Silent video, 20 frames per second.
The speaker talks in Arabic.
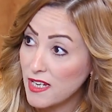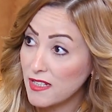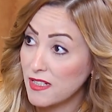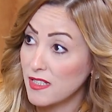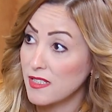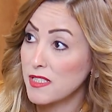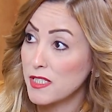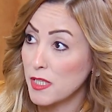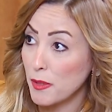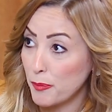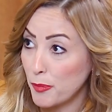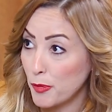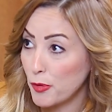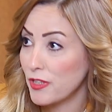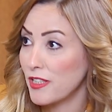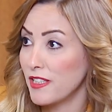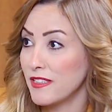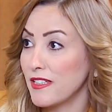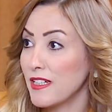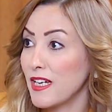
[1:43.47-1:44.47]
كان
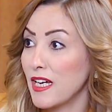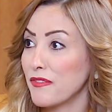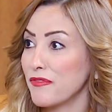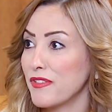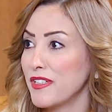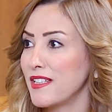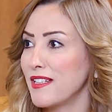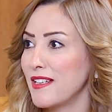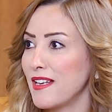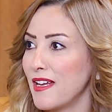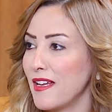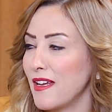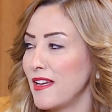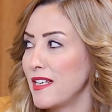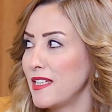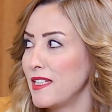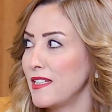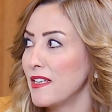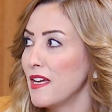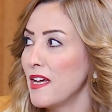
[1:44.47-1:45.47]
سبورت لان انا عارفه ان
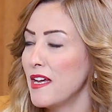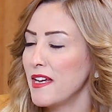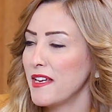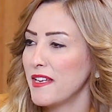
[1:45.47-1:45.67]
الاهالي